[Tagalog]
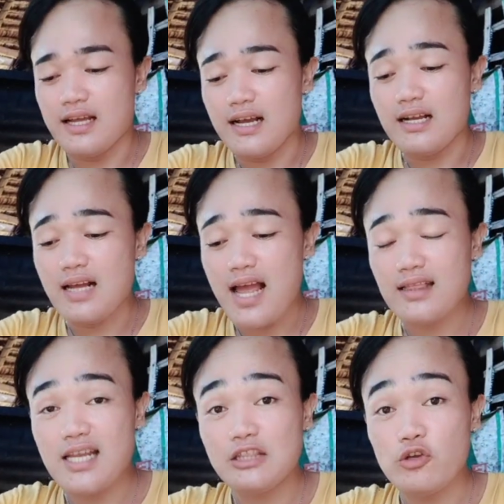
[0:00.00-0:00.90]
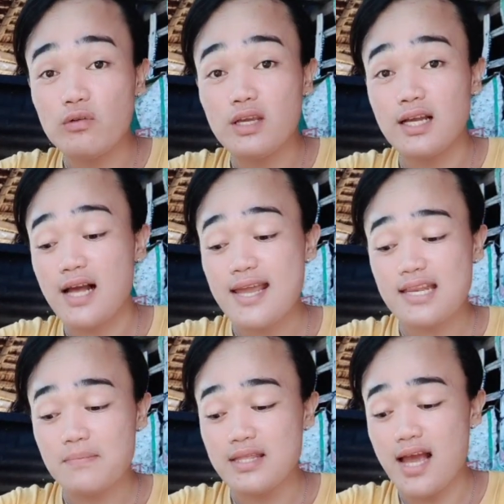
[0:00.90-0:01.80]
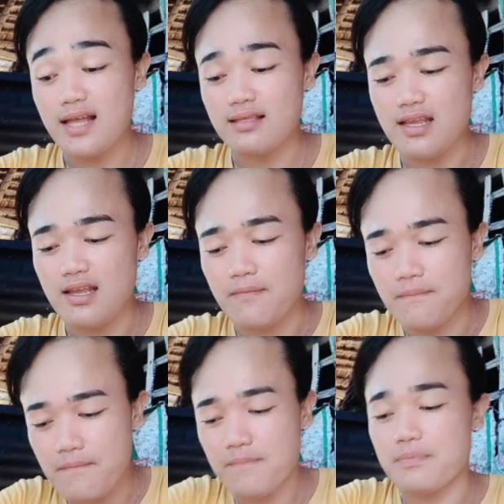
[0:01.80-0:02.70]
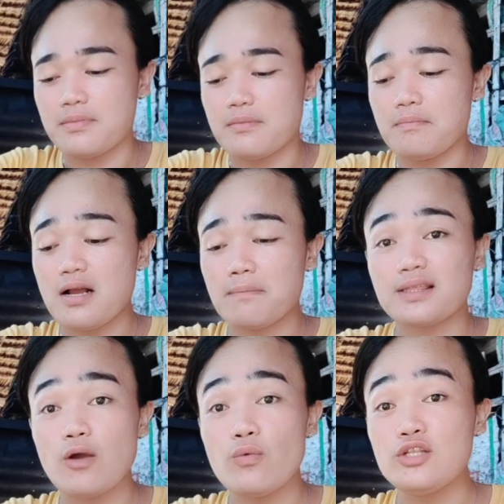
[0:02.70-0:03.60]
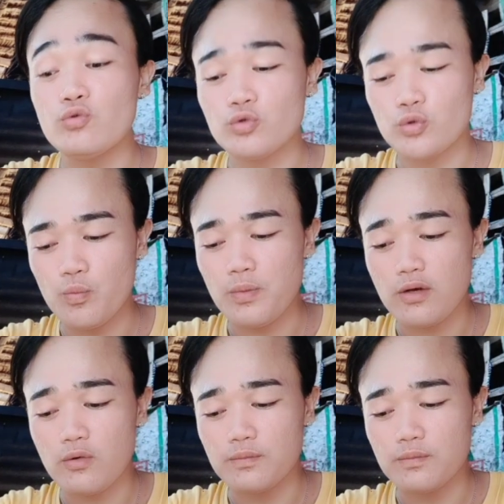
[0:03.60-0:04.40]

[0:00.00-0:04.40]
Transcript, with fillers: kahit ganito yung kinakain namin dati, pampatawid gutom pero